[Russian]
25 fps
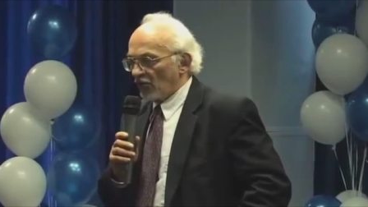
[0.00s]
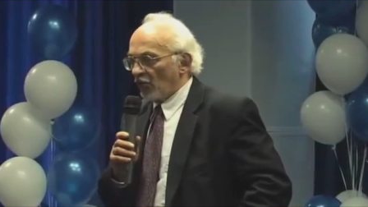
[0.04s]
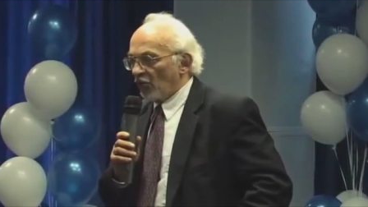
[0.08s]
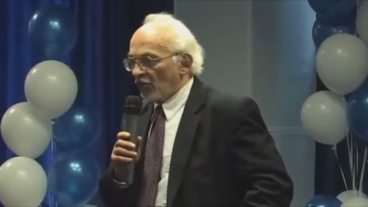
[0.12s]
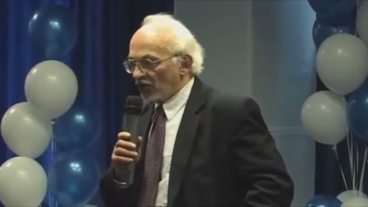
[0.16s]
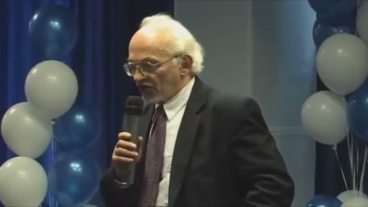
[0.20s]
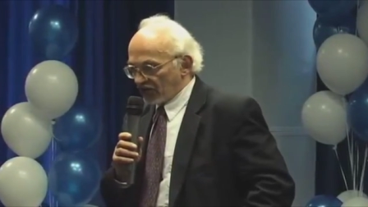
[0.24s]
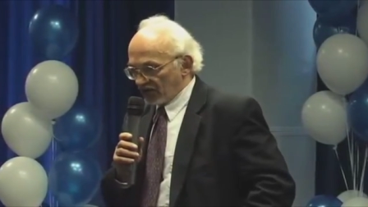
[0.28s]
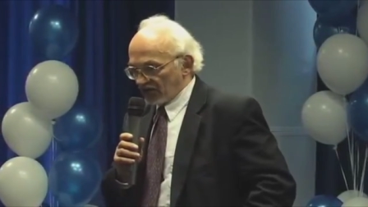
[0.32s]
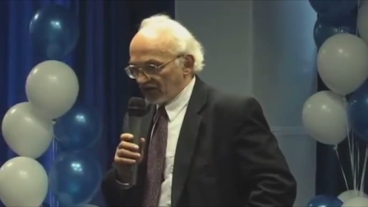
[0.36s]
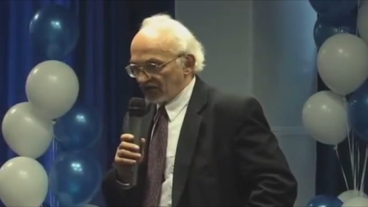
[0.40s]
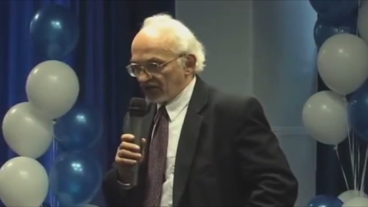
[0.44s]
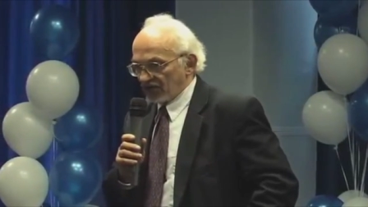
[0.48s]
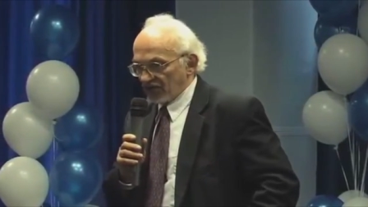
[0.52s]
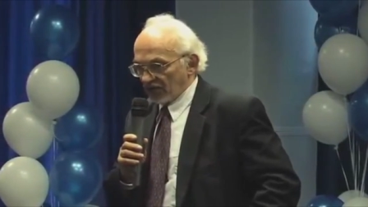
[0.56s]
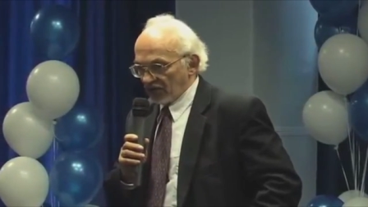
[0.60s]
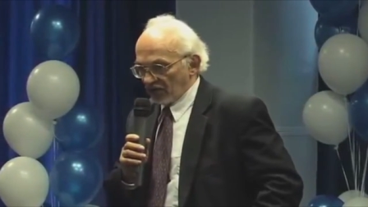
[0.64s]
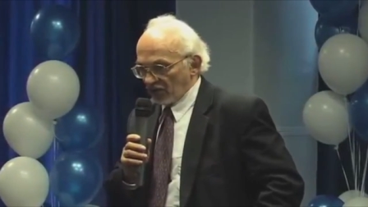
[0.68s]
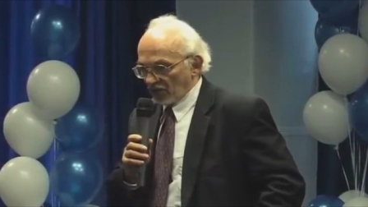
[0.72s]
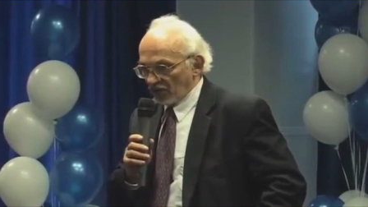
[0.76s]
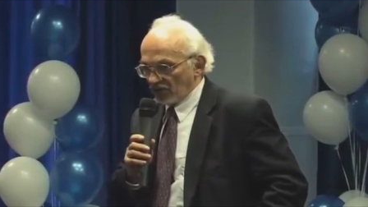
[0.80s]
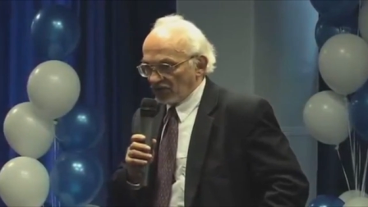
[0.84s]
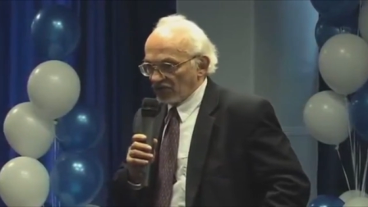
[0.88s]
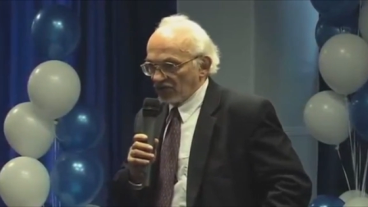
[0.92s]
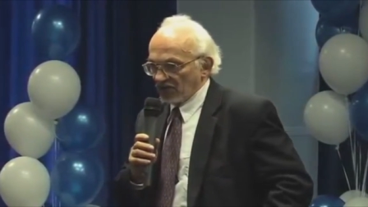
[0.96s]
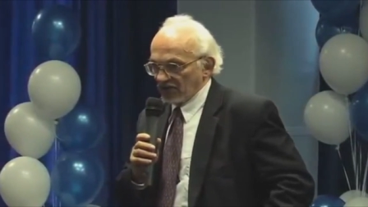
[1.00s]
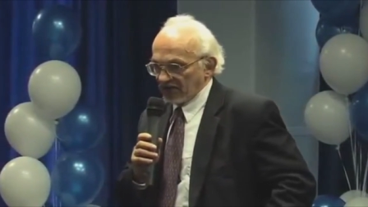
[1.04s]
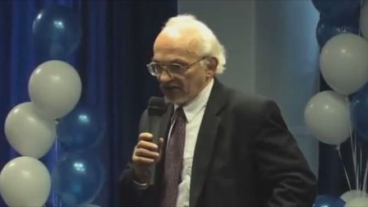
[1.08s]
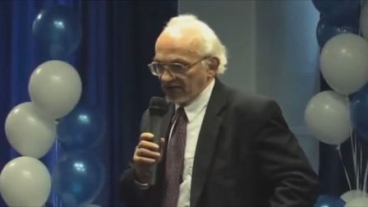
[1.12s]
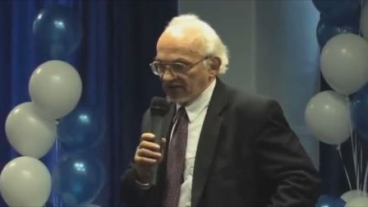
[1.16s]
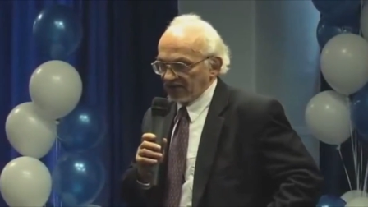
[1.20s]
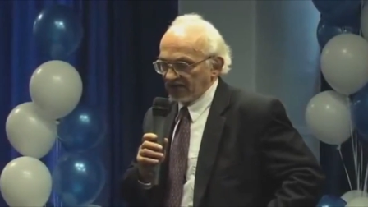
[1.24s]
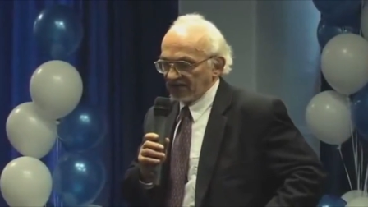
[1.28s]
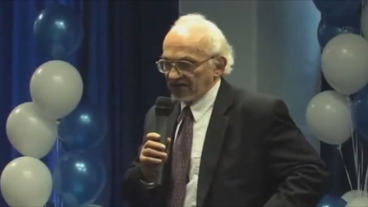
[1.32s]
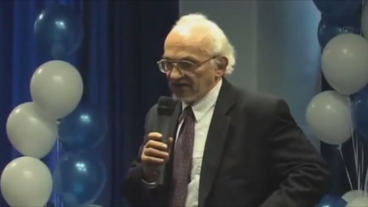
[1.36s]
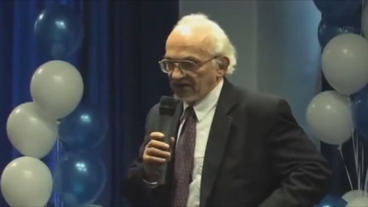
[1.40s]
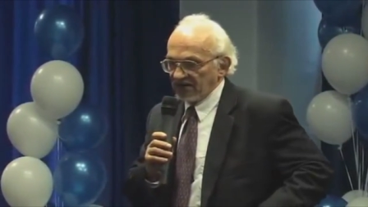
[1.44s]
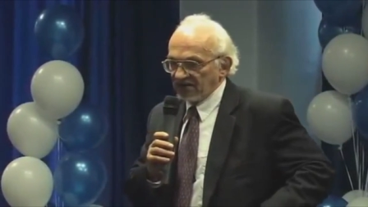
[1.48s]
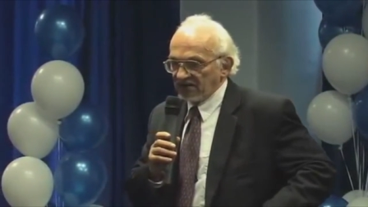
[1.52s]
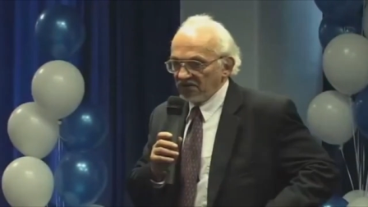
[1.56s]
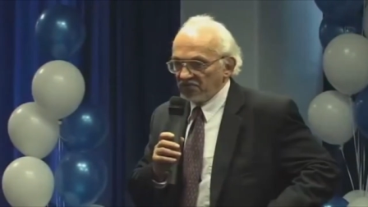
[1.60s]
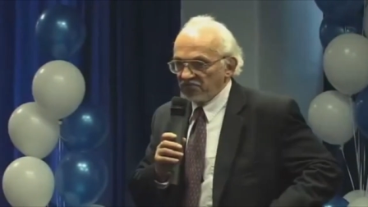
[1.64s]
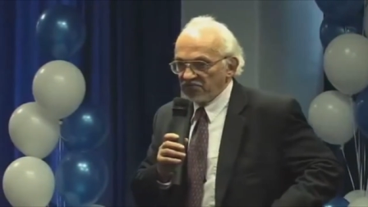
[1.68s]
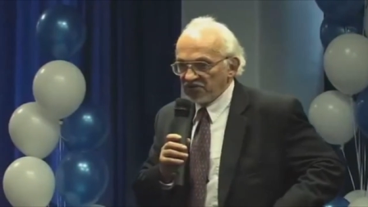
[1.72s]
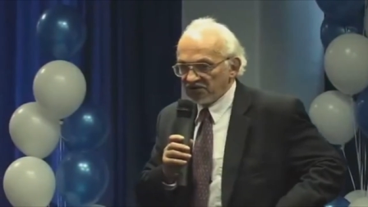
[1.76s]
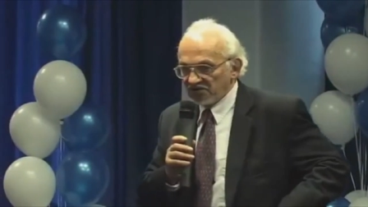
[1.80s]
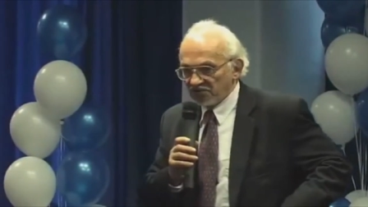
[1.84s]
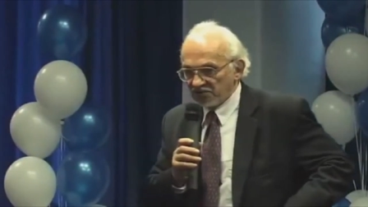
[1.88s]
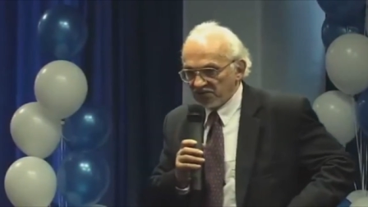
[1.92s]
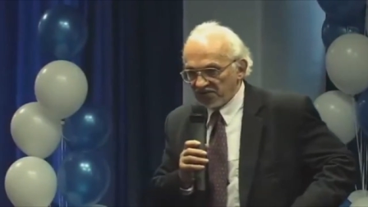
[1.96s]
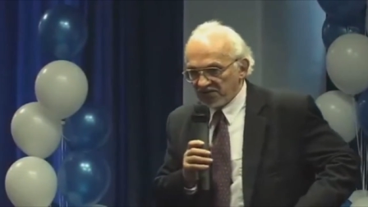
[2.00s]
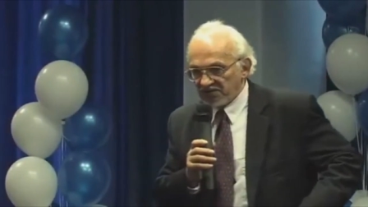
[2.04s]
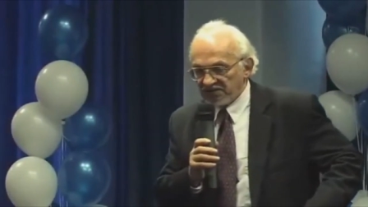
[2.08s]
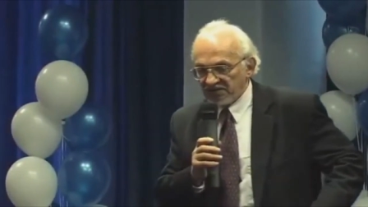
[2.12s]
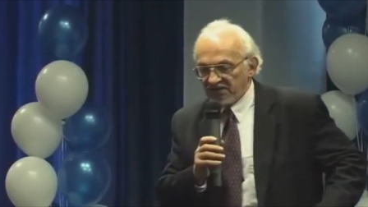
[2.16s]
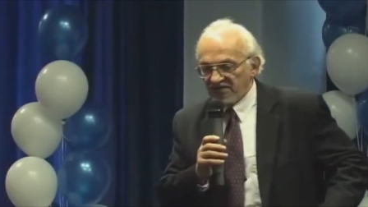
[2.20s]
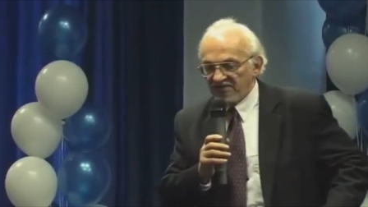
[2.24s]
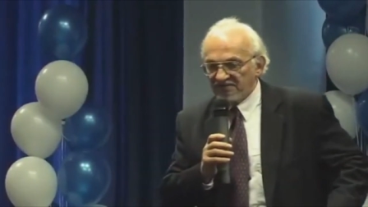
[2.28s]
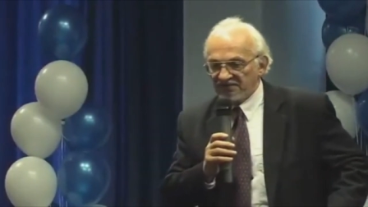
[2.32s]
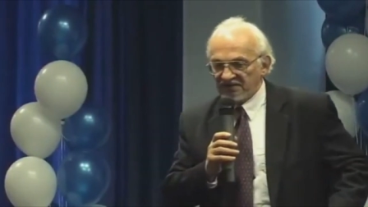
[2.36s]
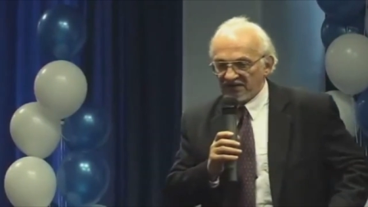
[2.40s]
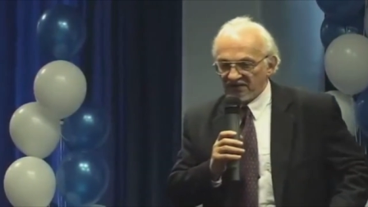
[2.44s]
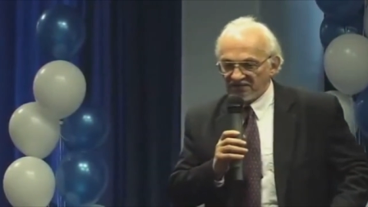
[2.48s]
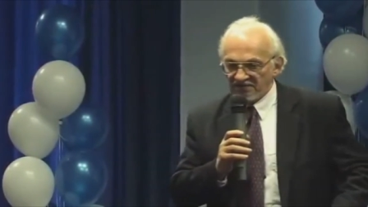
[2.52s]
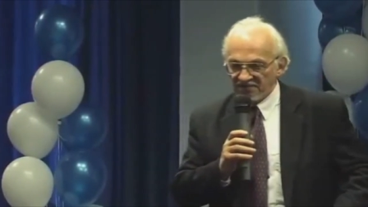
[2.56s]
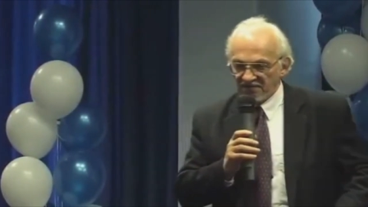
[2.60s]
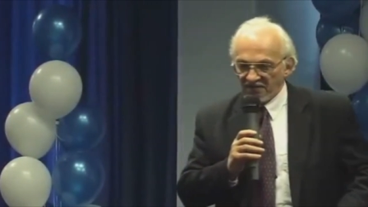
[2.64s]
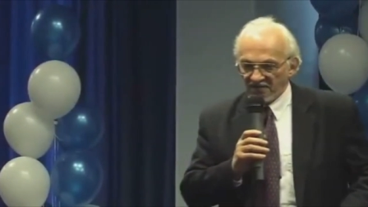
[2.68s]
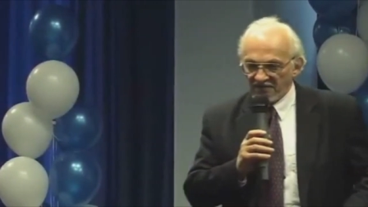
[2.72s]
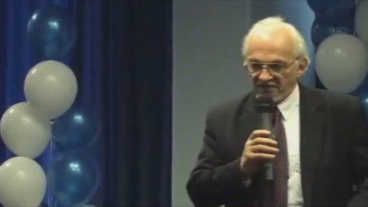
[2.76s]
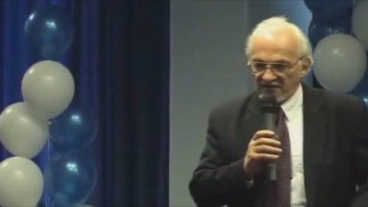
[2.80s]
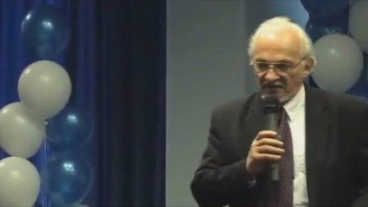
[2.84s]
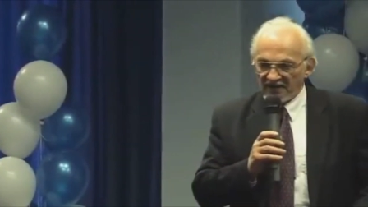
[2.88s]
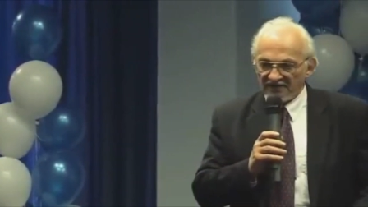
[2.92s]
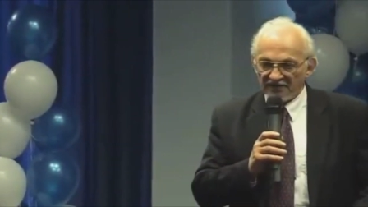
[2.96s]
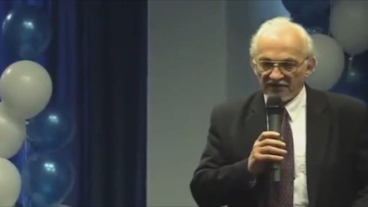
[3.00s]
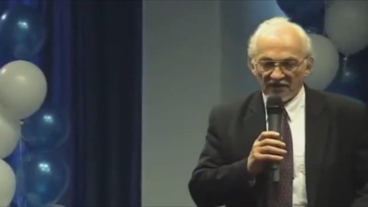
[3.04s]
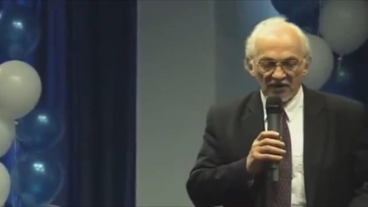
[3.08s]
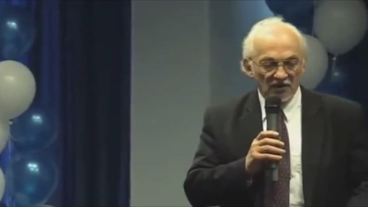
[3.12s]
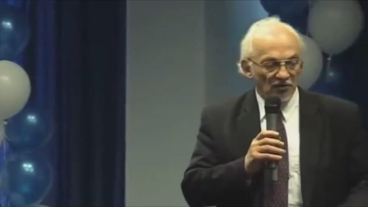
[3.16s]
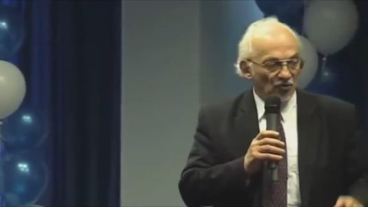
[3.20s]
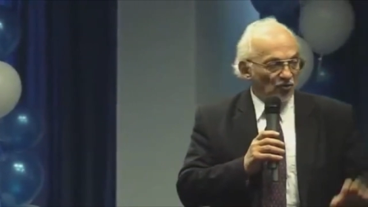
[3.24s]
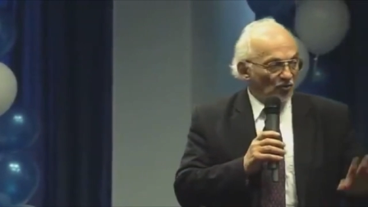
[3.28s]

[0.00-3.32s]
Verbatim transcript: очень серьезную, это относительно перспектив трансфер-фактора,